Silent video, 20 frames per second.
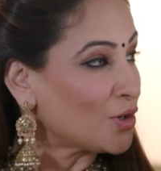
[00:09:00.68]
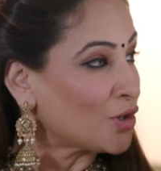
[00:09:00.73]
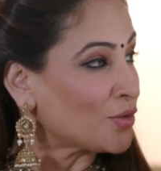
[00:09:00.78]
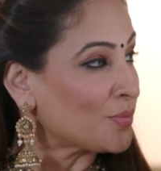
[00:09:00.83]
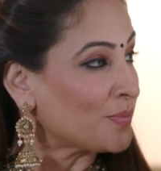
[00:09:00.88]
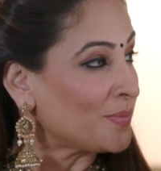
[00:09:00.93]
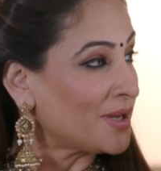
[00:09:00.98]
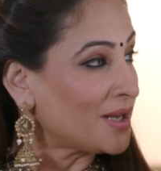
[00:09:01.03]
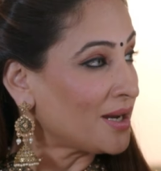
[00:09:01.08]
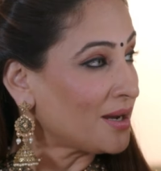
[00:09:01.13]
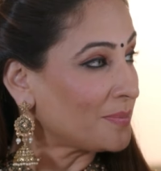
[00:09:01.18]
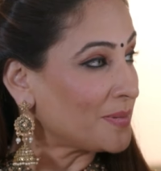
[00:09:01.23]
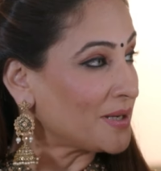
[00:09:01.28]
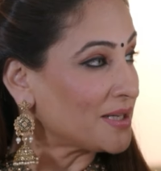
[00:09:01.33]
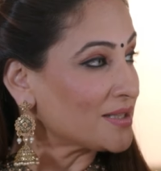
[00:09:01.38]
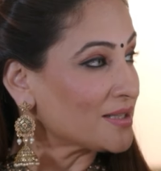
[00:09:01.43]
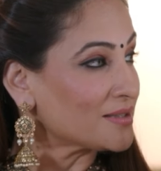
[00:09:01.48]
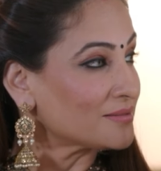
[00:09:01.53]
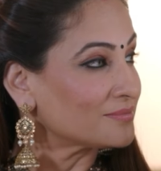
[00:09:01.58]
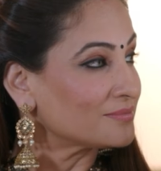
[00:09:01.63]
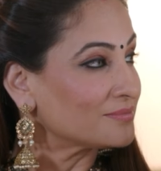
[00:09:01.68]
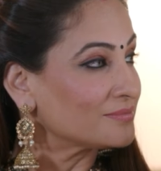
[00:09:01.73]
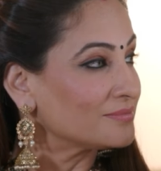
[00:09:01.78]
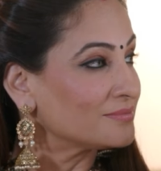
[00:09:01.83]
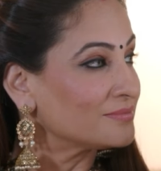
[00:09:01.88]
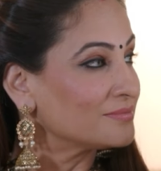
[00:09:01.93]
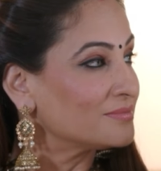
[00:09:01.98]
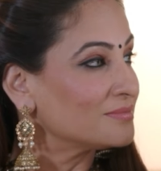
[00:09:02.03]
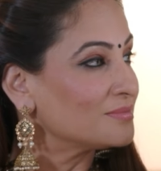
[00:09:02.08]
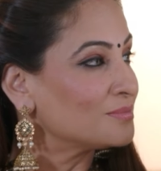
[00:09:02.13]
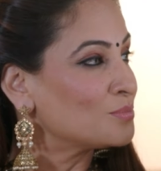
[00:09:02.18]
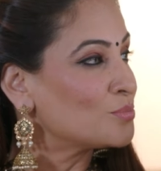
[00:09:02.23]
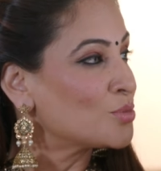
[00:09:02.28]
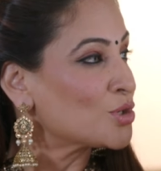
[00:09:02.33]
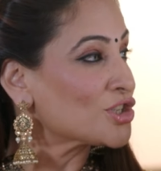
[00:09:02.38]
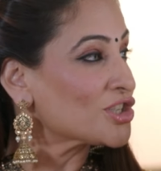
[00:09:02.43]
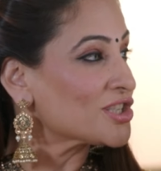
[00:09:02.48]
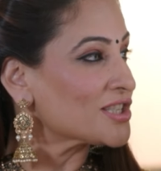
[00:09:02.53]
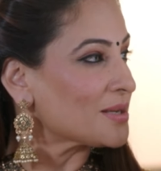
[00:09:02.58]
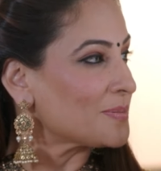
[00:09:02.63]
और मेरा बेटा
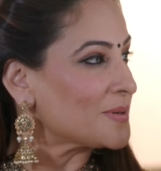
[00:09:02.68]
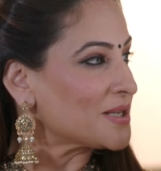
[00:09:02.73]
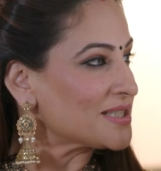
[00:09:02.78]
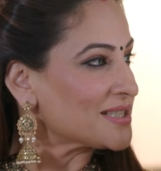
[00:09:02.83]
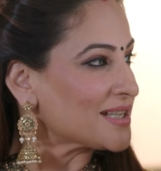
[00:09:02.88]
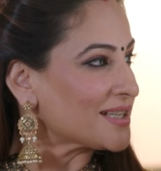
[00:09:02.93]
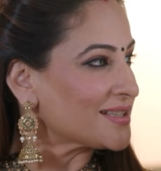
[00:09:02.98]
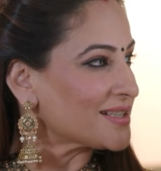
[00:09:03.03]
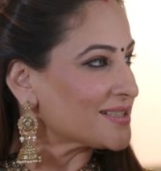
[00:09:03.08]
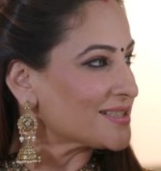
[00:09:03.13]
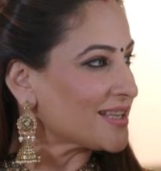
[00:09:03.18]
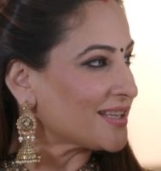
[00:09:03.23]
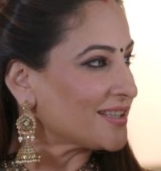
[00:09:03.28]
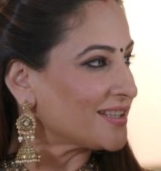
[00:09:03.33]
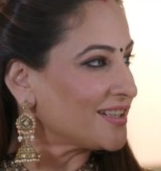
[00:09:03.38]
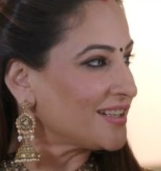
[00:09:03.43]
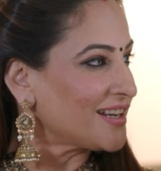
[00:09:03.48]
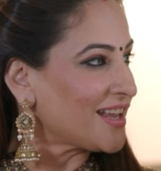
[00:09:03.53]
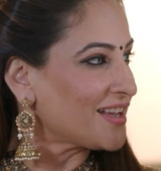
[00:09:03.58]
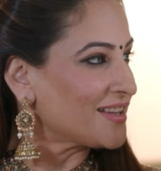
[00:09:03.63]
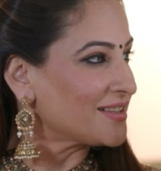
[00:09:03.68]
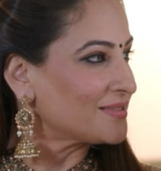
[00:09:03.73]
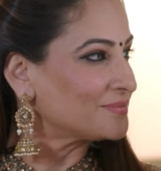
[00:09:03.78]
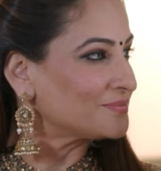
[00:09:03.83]
मुझसे भी ज्यादा जहरीला है